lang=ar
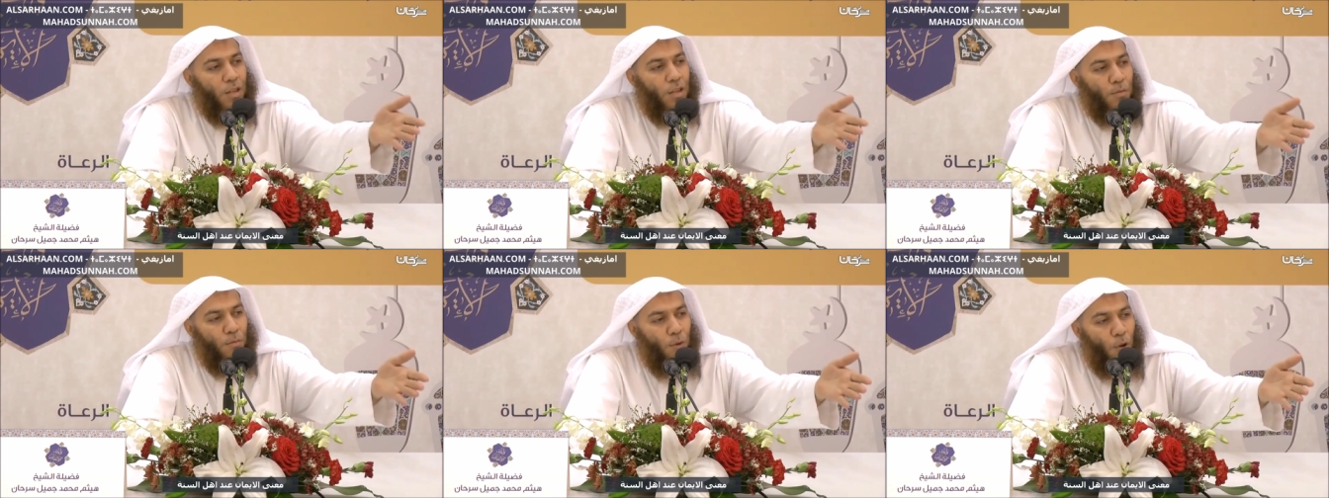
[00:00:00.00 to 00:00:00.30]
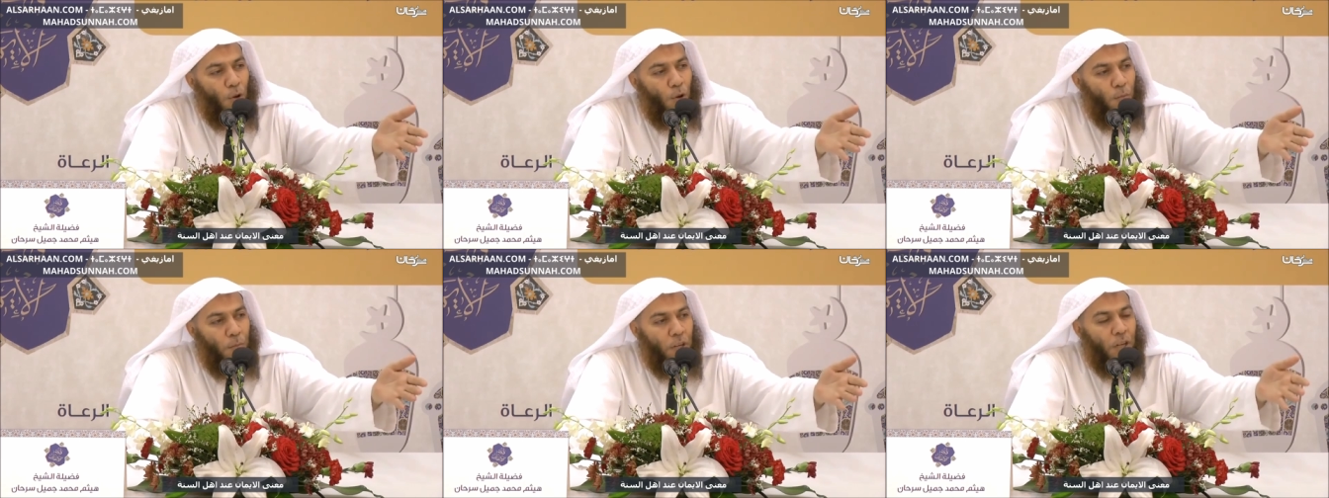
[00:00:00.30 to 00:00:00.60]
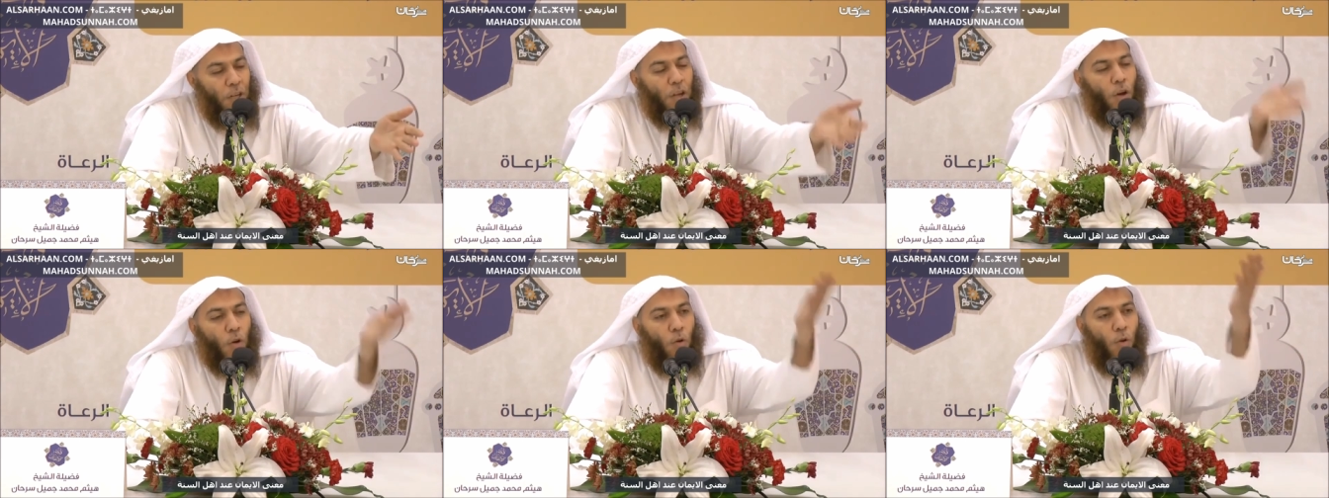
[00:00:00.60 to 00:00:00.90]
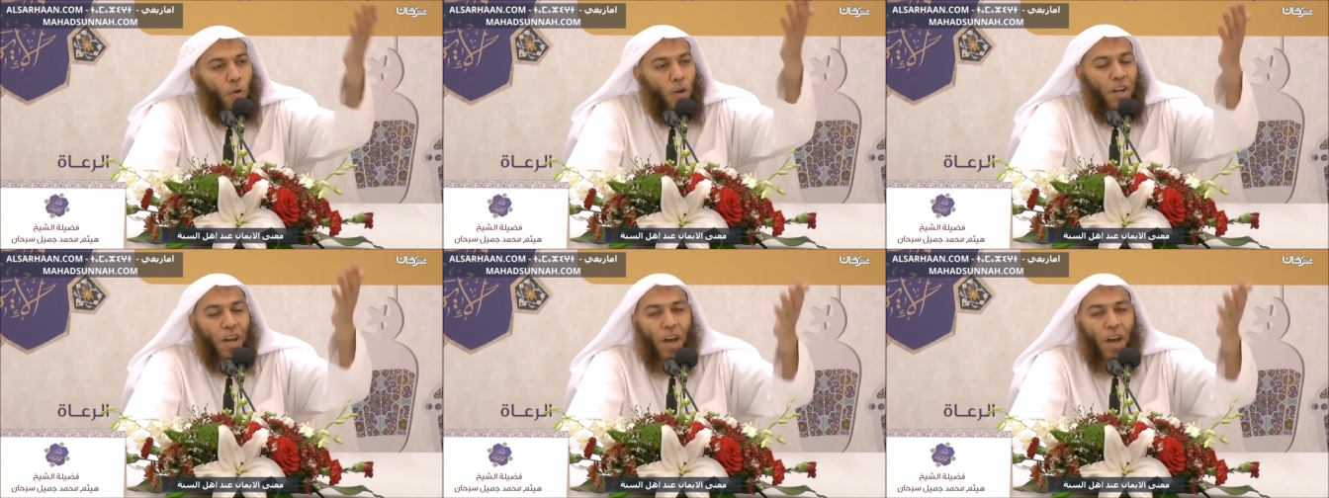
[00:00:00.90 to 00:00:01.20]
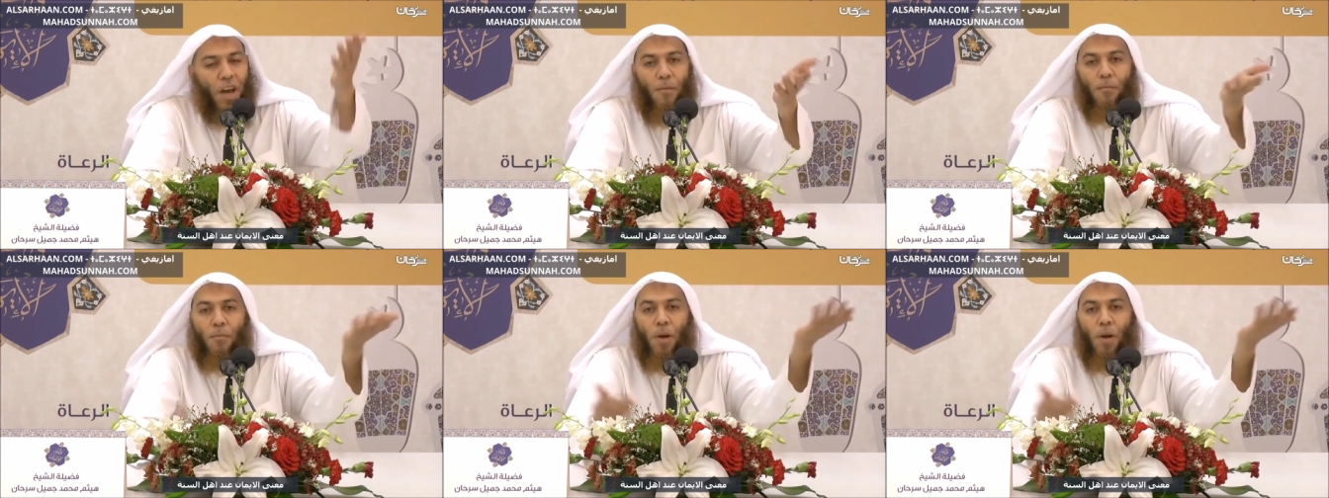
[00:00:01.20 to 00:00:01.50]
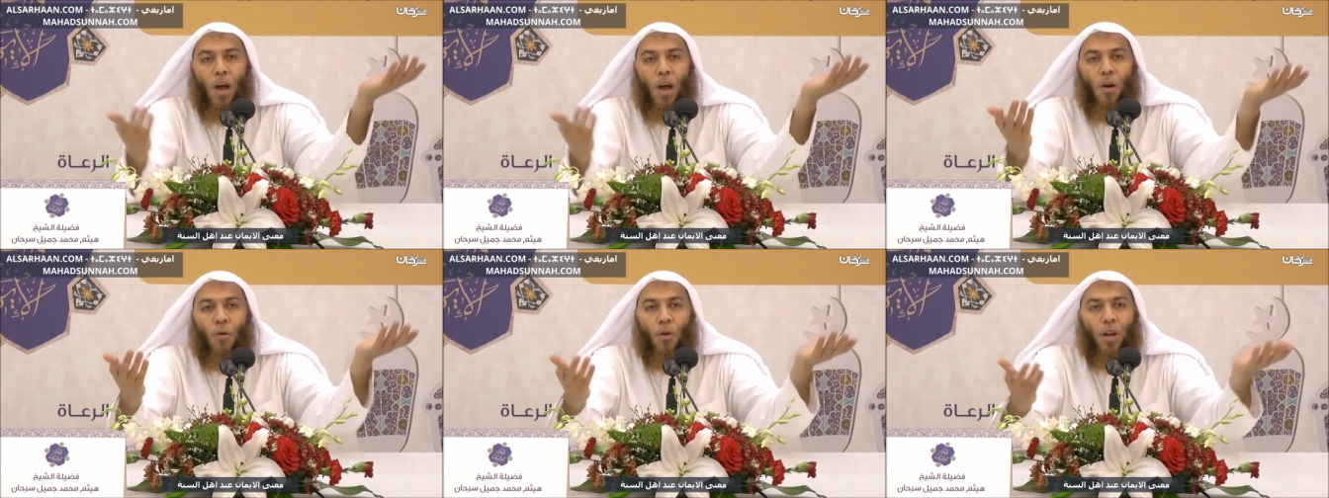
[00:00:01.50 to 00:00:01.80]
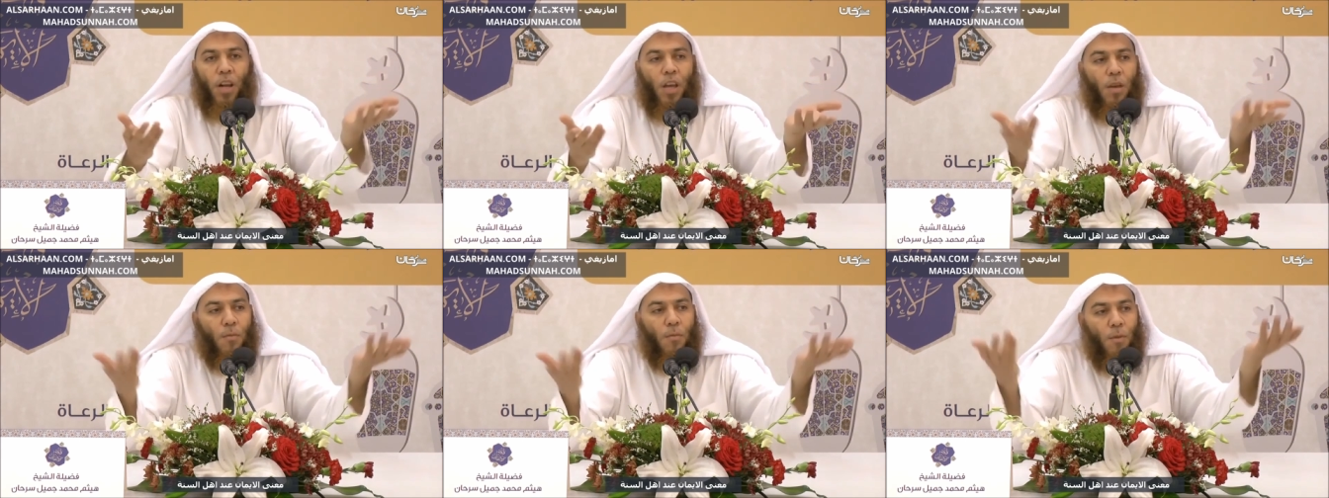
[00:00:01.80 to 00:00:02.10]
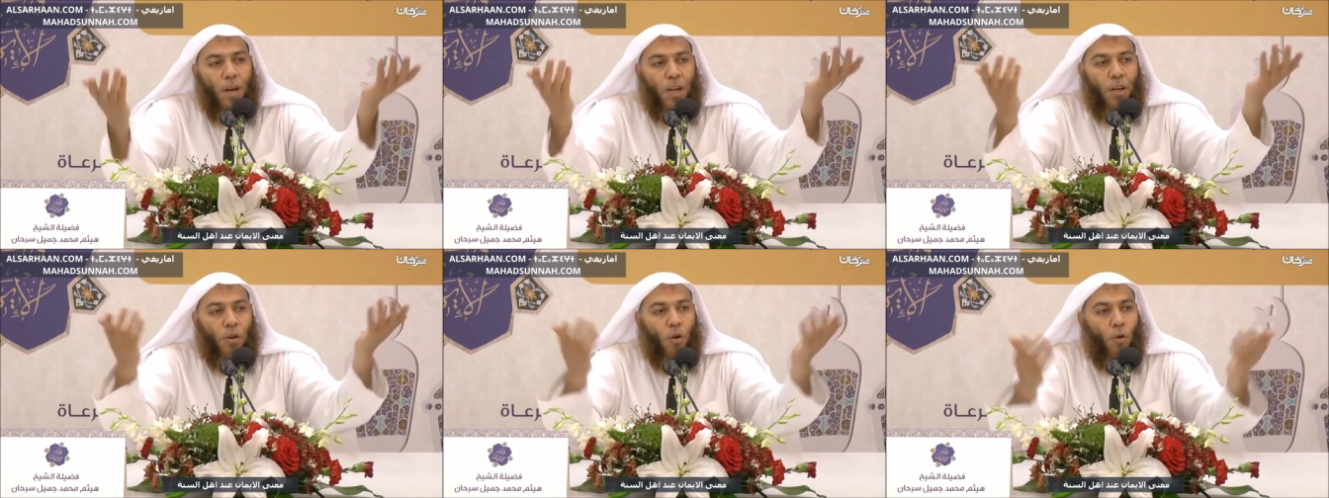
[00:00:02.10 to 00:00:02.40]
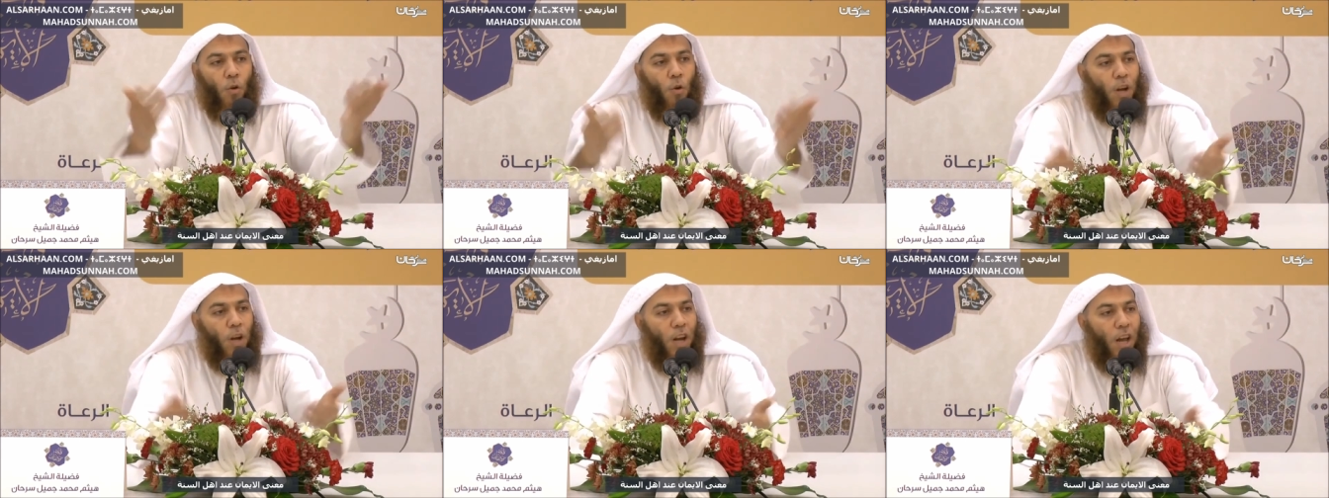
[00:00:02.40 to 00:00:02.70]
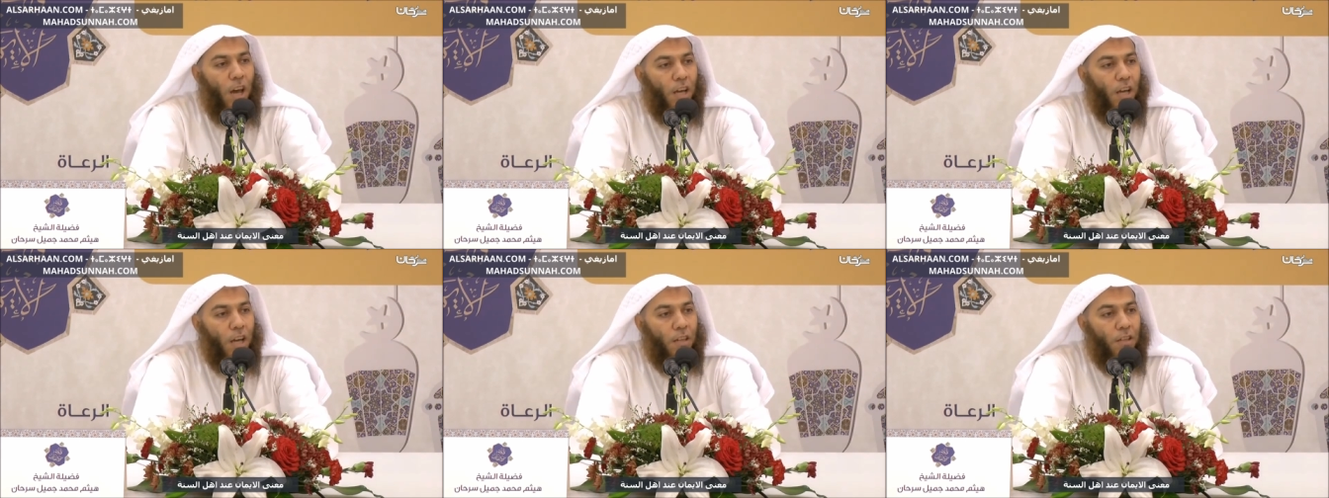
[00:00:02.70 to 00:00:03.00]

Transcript: أرتند ما قال الإيمان أركن النور تسنخ